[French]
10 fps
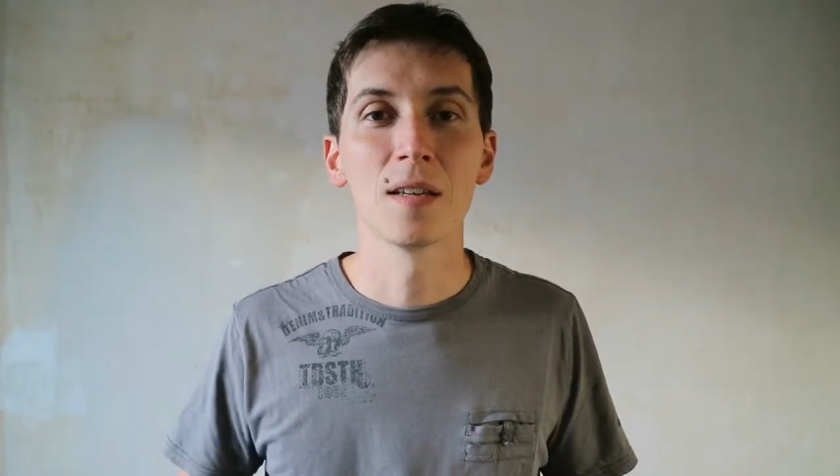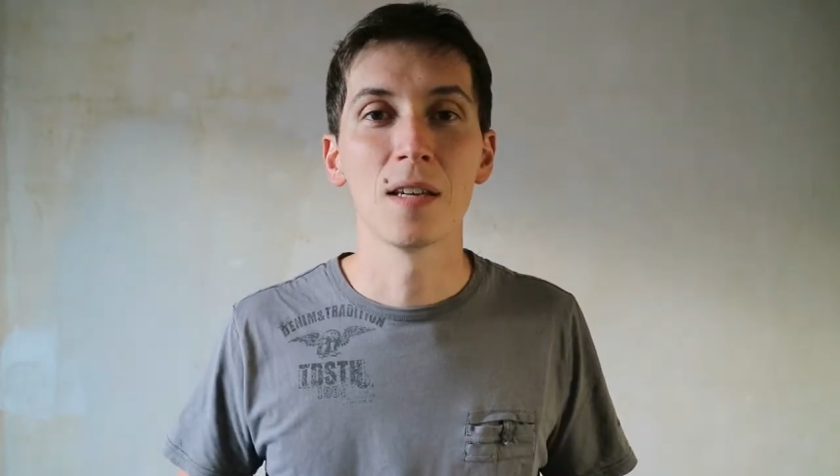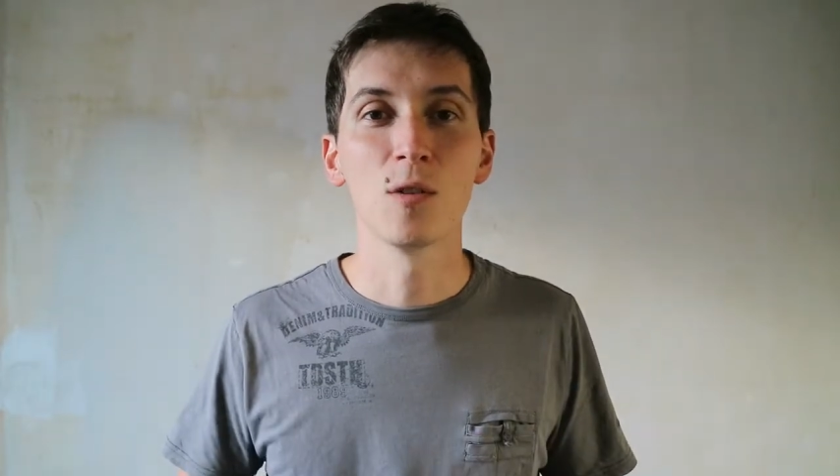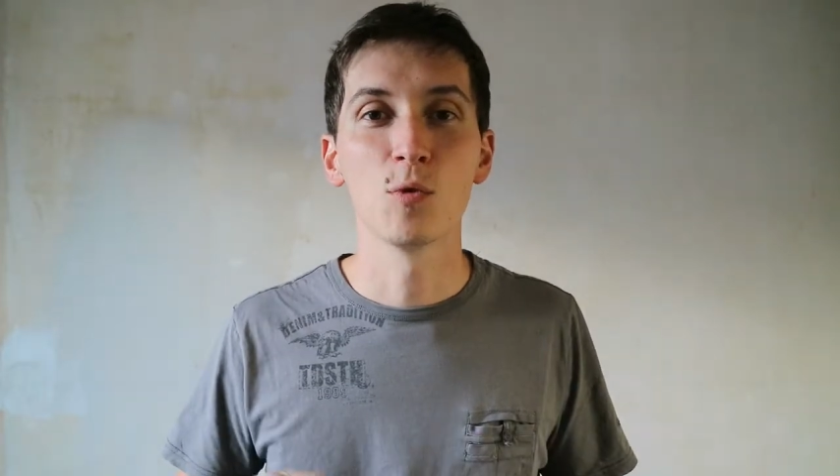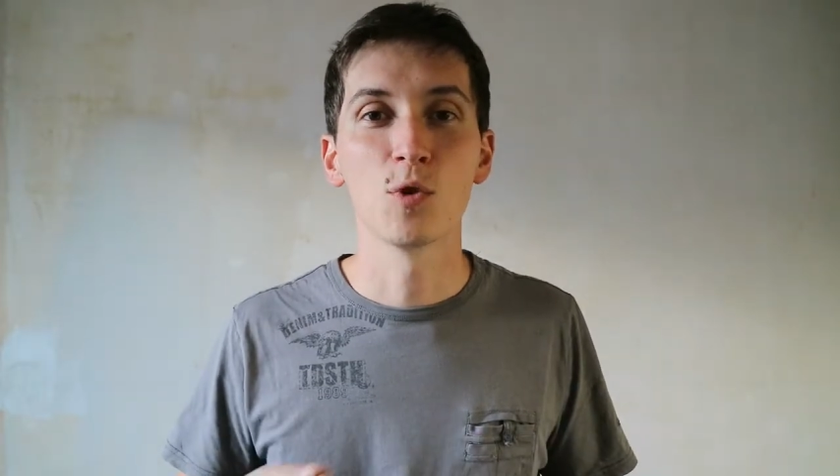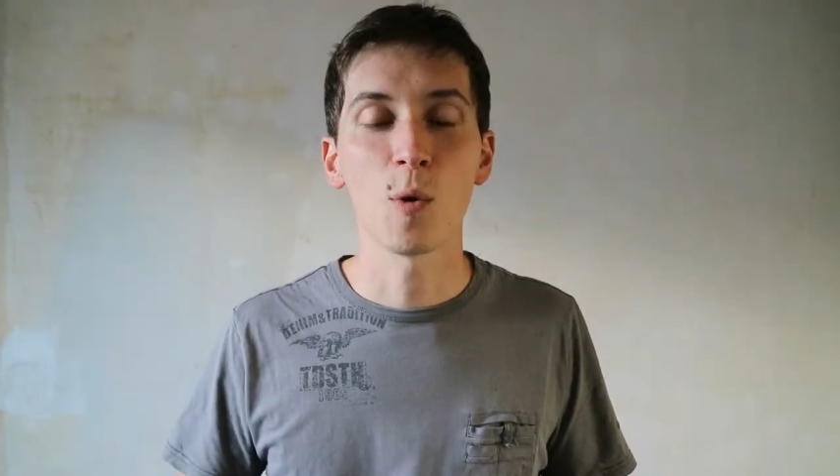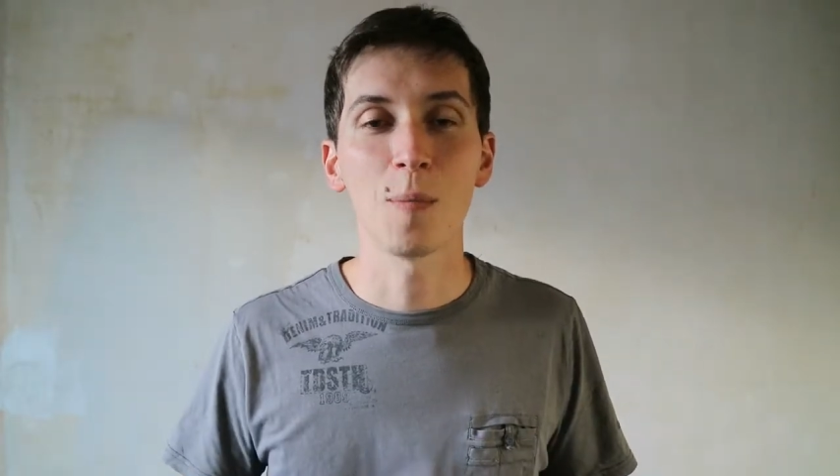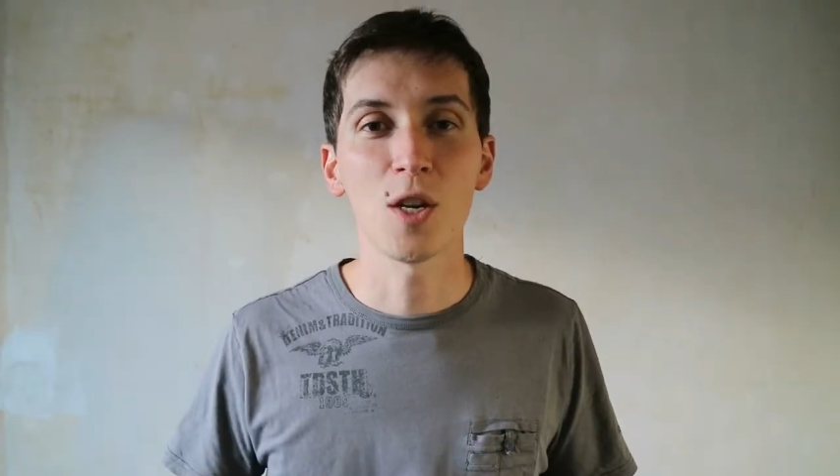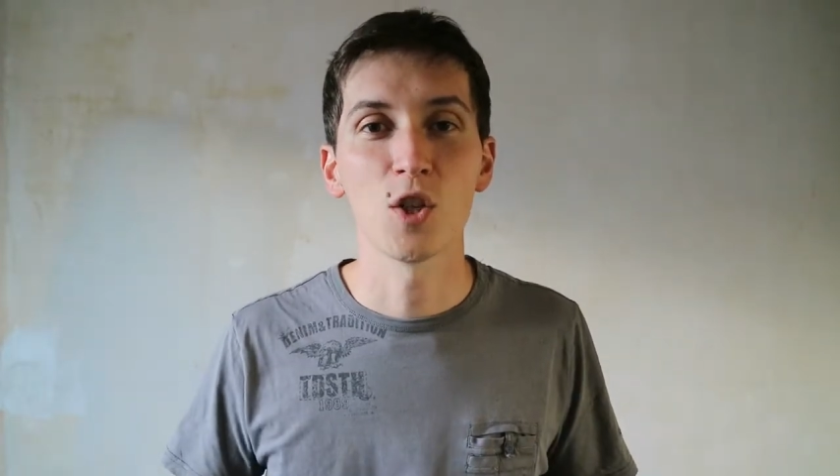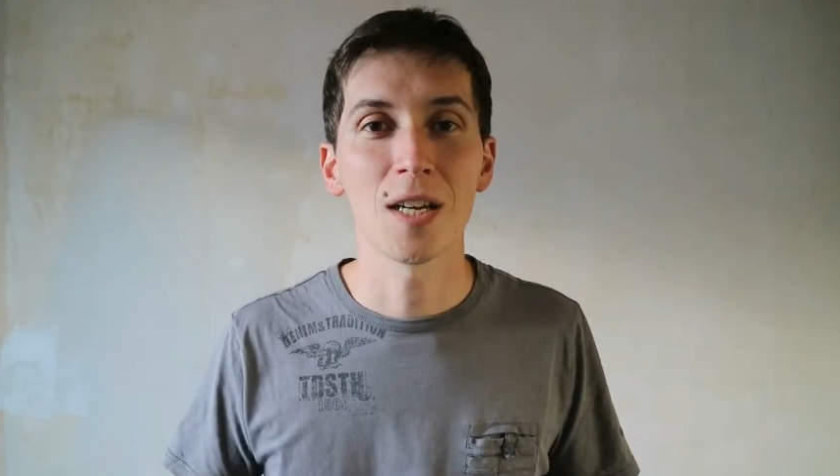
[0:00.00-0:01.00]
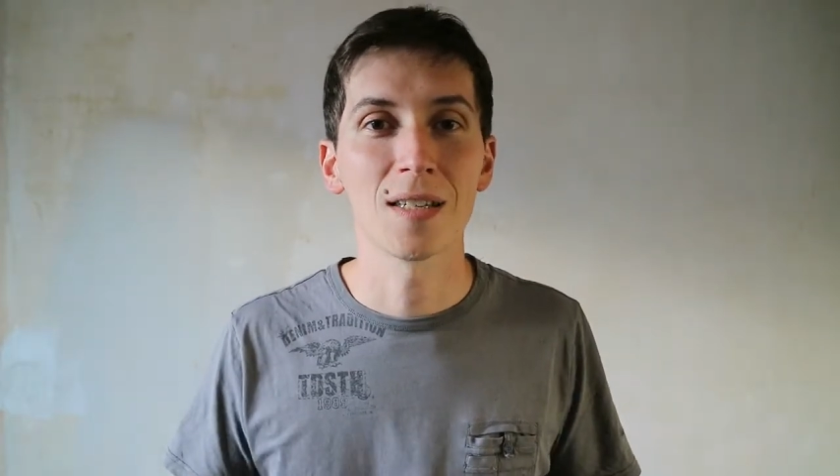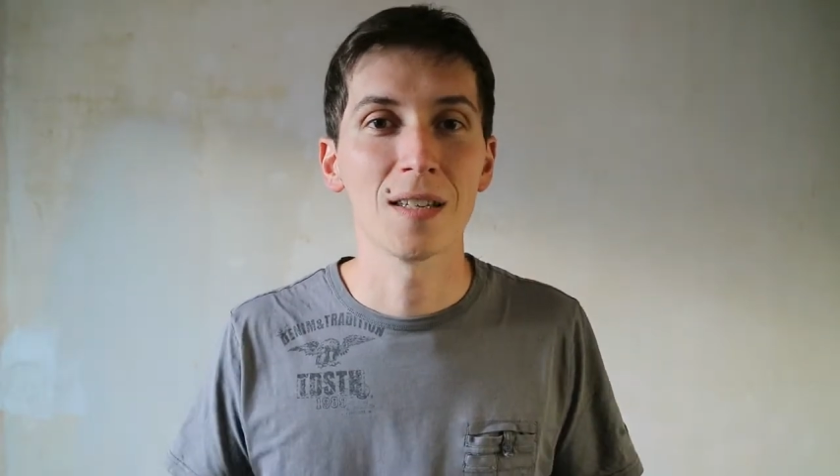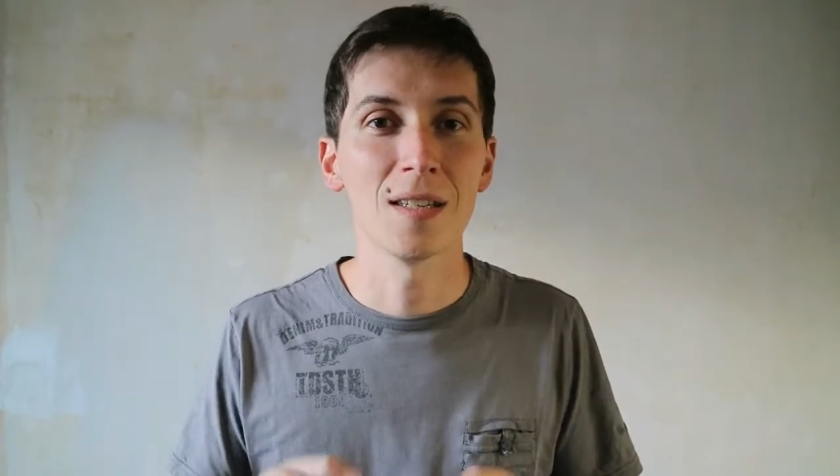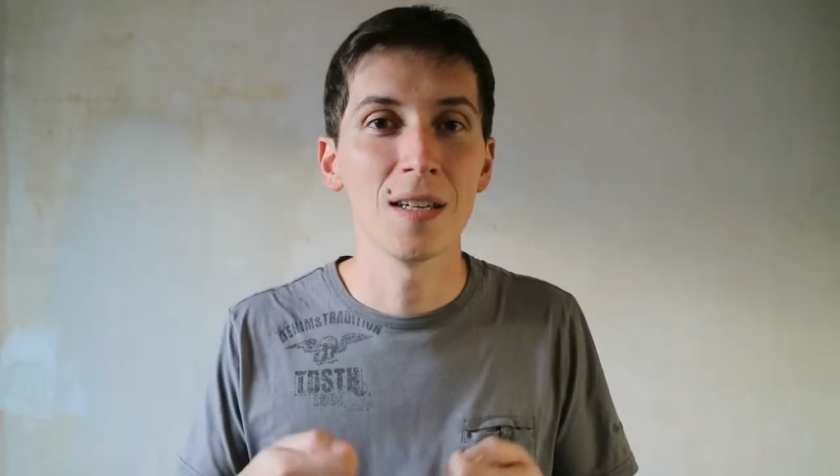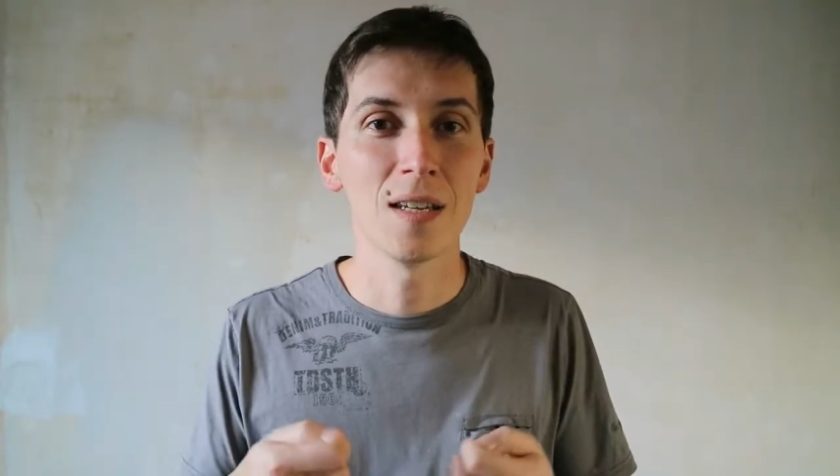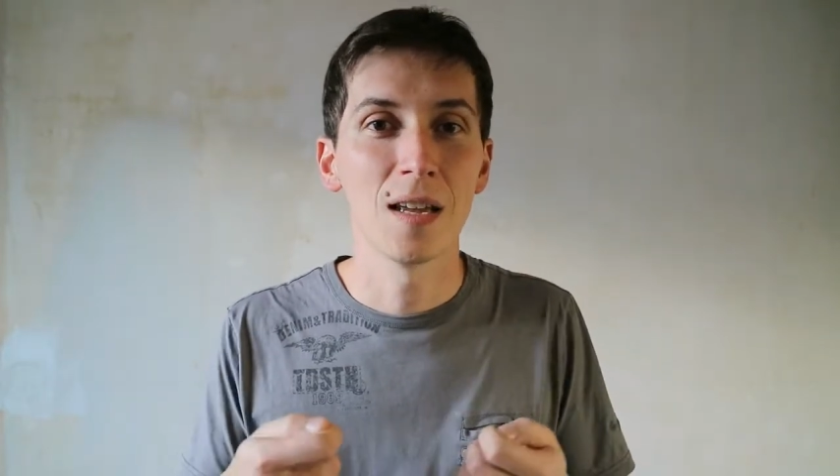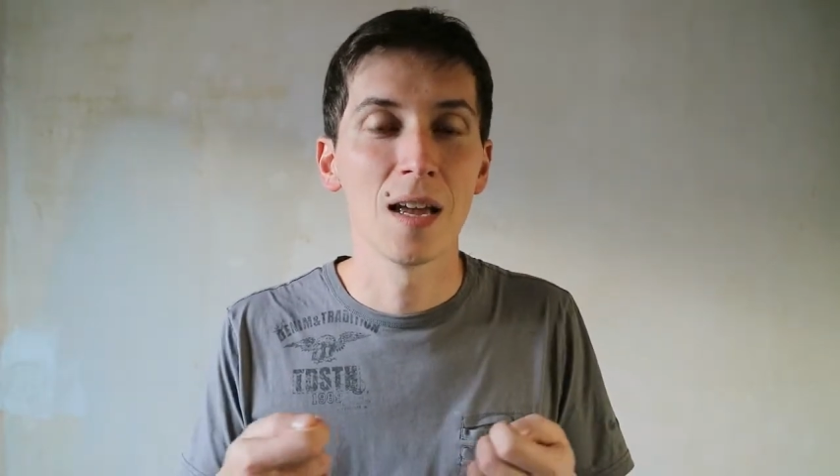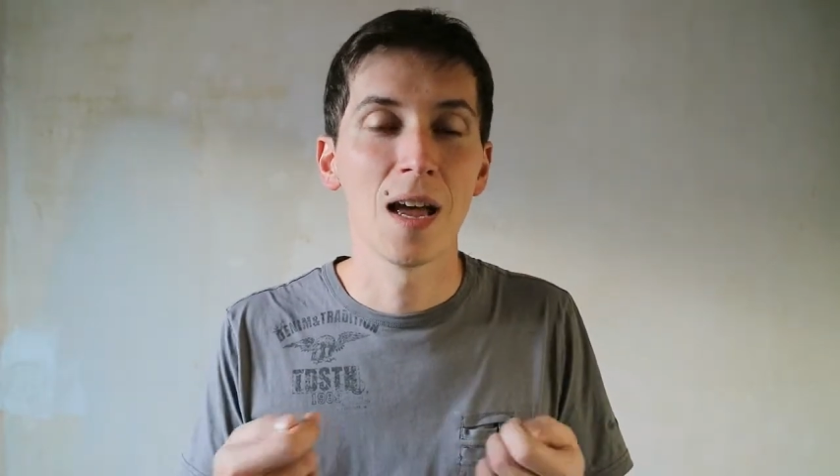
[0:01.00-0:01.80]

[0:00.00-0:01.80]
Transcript: qui nous empêche d'accéder